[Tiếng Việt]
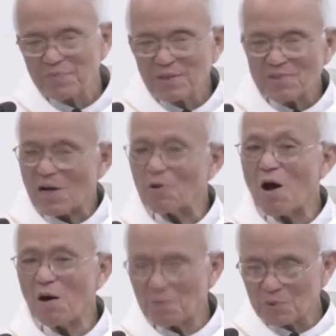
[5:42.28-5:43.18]
Sau
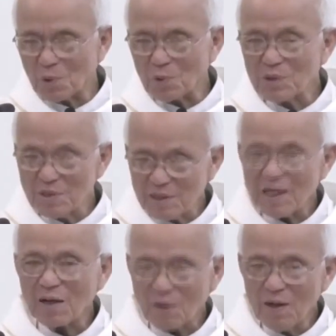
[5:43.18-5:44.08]
đó, Thủ tướng đã
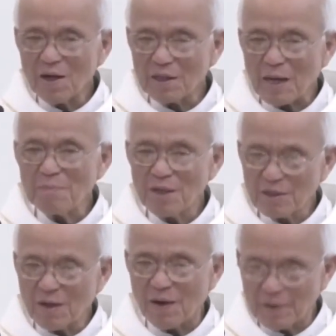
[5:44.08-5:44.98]
có lời cảm ơn
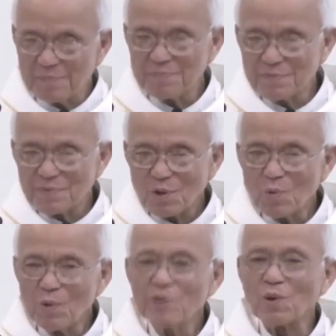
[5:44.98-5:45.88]
họ đó, có
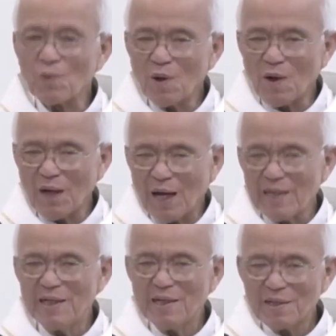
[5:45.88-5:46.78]
quy tụ họ lại
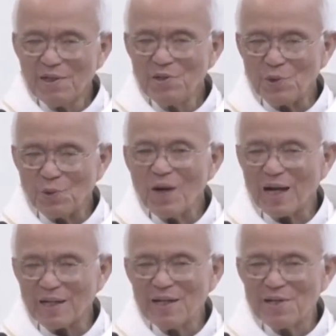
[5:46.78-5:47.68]
đi diễu hành
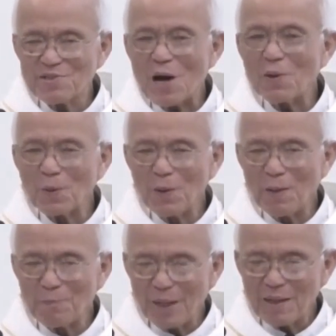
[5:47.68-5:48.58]
sau
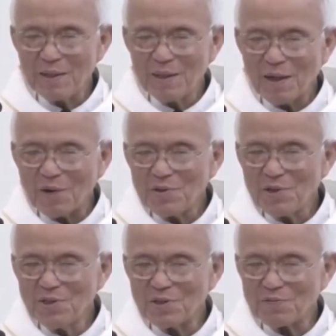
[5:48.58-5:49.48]
Olympic ở dưới
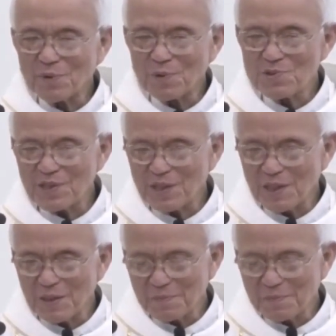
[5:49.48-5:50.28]
đường phố Sydney.